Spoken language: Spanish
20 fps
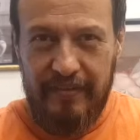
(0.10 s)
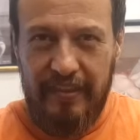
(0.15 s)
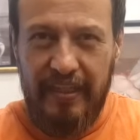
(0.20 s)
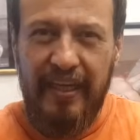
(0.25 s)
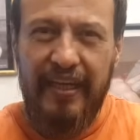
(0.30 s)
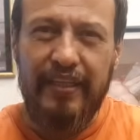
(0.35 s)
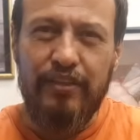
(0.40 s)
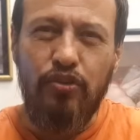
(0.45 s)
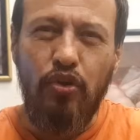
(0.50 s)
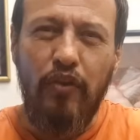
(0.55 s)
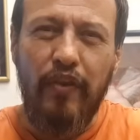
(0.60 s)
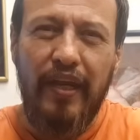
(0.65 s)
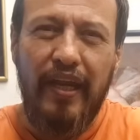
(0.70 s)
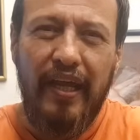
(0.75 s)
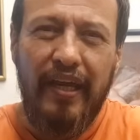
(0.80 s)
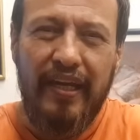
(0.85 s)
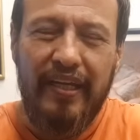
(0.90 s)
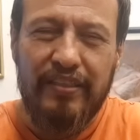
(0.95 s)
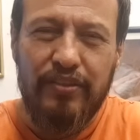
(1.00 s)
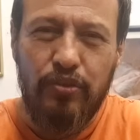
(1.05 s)
Tiene toda
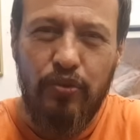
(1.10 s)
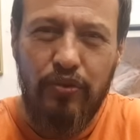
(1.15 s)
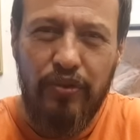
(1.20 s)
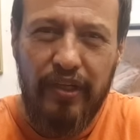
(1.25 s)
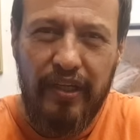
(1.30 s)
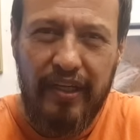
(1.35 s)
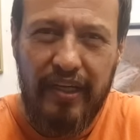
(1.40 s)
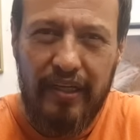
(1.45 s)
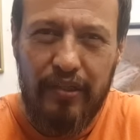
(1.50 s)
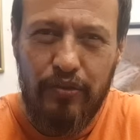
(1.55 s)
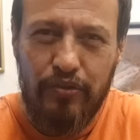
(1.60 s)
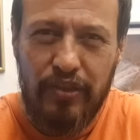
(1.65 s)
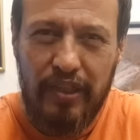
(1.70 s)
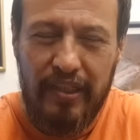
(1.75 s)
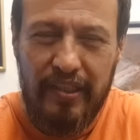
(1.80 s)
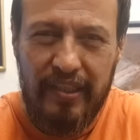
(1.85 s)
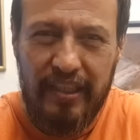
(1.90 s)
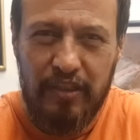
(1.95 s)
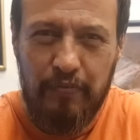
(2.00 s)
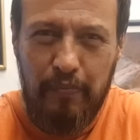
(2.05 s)
la razón Ricardo
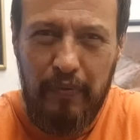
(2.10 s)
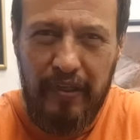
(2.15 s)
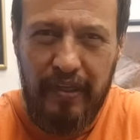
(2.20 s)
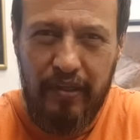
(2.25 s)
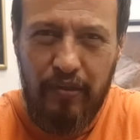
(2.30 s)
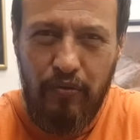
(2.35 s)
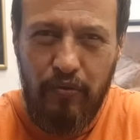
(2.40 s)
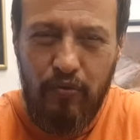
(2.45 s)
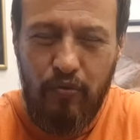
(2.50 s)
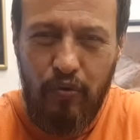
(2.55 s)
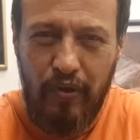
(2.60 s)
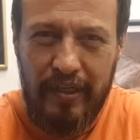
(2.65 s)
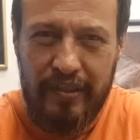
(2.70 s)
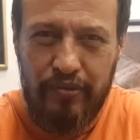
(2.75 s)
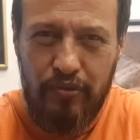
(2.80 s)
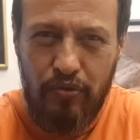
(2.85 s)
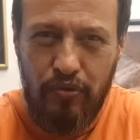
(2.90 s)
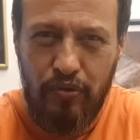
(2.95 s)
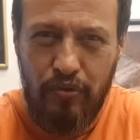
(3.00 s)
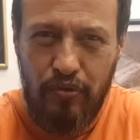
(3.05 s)
Salinas Pliego
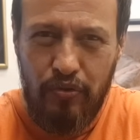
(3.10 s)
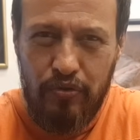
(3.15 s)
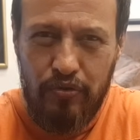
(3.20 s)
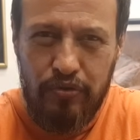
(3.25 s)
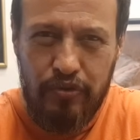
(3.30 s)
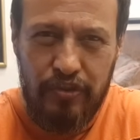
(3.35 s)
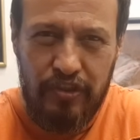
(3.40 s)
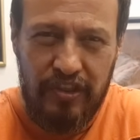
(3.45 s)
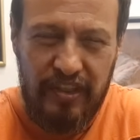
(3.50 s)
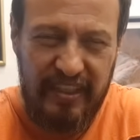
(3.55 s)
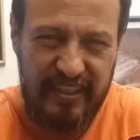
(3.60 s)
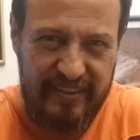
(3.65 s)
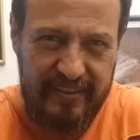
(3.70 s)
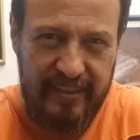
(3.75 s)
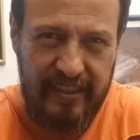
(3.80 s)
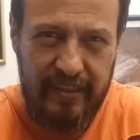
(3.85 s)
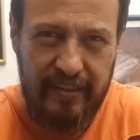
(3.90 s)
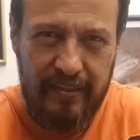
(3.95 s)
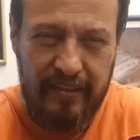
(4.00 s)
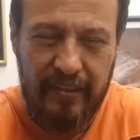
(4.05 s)
cuando
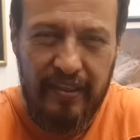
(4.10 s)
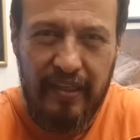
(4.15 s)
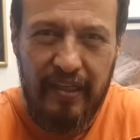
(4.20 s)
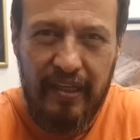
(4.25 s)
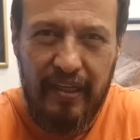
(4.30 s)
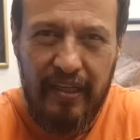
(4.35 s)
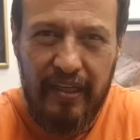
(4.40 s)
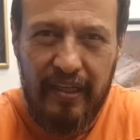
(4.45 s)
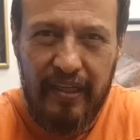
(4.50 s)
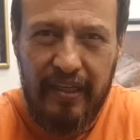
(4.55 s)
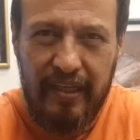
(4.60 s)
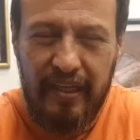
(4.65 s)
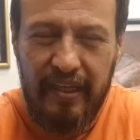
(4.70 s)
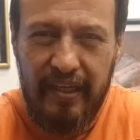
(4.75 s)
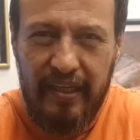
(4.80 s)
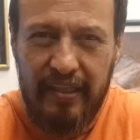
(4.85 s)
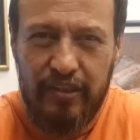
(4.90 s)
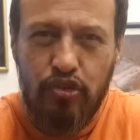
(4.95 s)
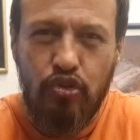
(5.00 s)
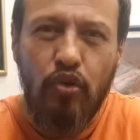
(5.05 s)
dice
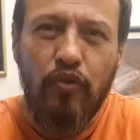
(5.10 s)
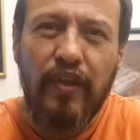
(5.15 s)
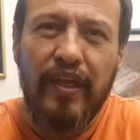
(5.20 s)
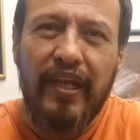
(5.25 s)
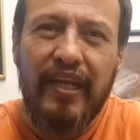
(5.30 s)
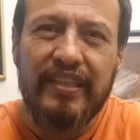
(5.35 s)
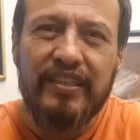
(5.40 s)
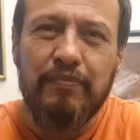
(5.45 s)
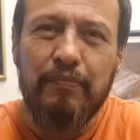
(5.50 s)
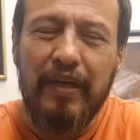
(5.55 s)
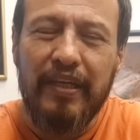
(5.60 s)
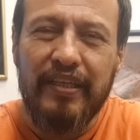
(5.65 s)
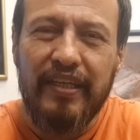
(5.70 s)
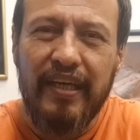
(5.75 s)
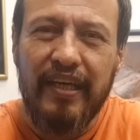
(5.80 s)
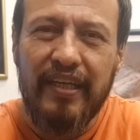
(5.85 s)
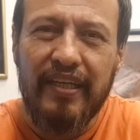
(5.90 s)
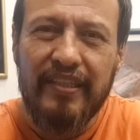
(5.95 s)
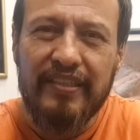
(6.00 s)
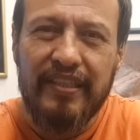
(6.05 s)
que todas las
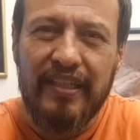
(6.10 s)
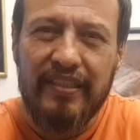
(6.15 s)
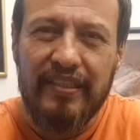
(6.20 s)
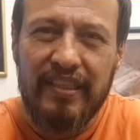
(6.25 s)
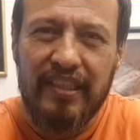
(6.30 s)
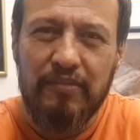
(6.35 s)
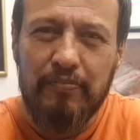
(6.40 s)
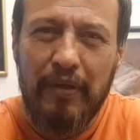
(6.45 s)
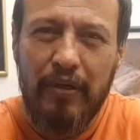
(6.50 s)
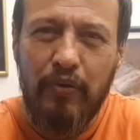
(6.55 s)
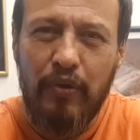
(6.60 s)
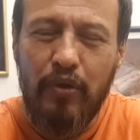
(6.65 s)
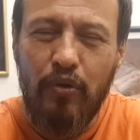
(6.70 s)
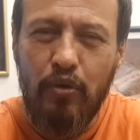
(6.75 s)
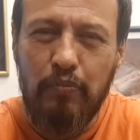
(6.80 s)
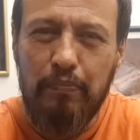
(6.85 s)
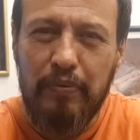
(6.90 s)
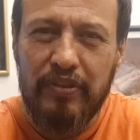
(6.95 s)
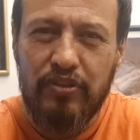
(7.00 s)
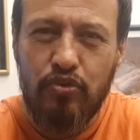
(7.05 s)
mañanas Andrés Manuel
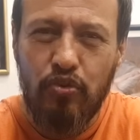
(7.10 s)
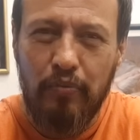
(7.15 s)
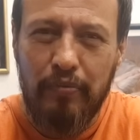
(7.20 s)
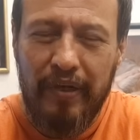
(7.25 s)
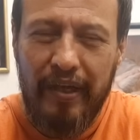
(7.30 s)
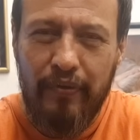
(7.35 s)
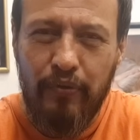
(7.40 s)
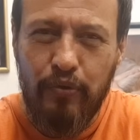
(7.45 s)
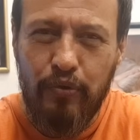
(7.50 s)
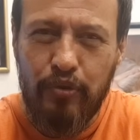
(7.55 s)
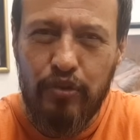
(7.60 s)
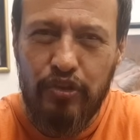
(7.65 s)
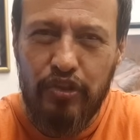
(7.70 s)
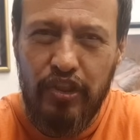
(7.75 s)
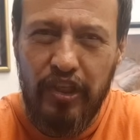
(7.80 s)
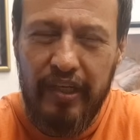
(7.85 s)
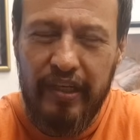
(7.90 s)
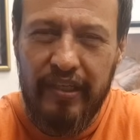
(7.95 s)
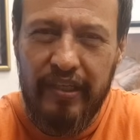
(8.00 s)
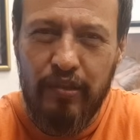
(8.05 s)
López Obrador
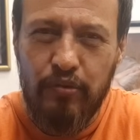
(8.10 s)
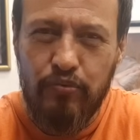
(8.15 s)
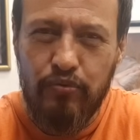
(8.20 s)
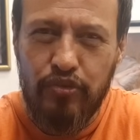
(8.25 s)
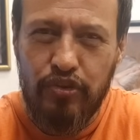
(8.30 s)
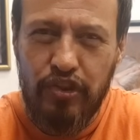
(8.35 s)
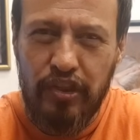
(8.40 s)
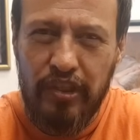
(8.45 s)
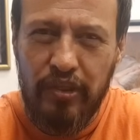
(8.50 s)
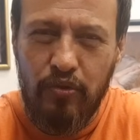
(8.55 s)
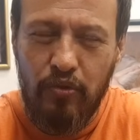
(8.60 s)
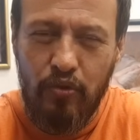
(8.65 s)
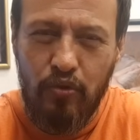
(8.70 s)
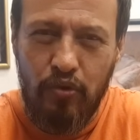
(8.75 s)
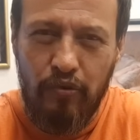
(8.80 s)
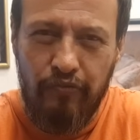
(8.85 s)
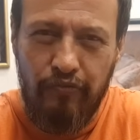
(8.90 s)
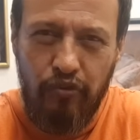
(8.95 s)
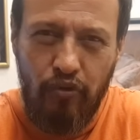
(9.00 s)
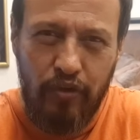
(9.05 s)
tiene un circo
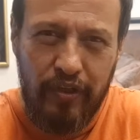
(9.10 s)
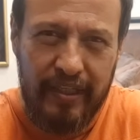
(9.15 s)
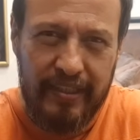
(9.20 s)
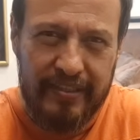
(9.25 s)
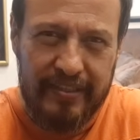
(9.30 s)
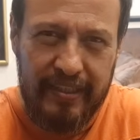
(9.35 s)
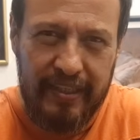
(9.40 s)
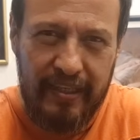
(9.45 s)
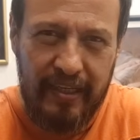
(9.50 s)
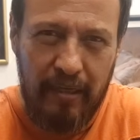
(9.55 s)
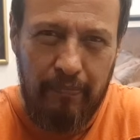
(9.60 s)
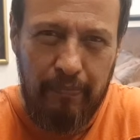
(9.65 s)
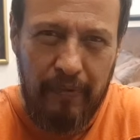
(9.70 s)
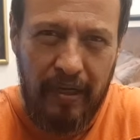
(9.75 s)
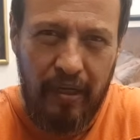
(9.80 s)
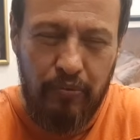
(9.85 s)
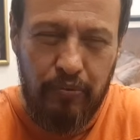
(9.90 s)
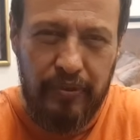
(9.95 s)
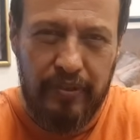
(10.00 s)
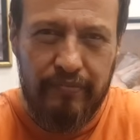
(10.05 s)
con focas que le
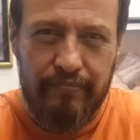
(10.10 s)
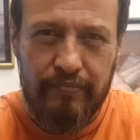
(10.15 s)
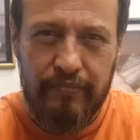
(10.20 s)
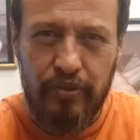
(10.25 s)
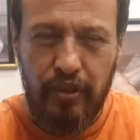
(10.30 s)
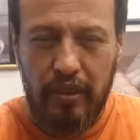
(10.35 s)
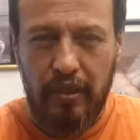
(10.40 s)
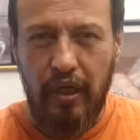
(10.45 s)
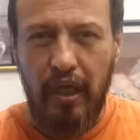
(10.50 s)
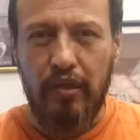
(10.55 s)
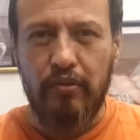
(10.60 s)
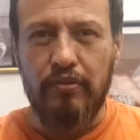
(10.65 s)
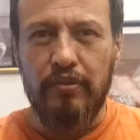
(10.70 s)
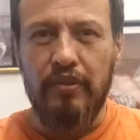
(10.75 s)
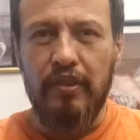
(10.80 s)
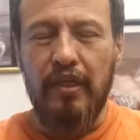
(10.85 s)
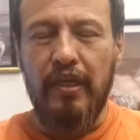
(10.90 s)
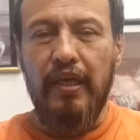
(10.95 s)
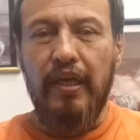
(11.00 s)
aplauden. Sí, claro.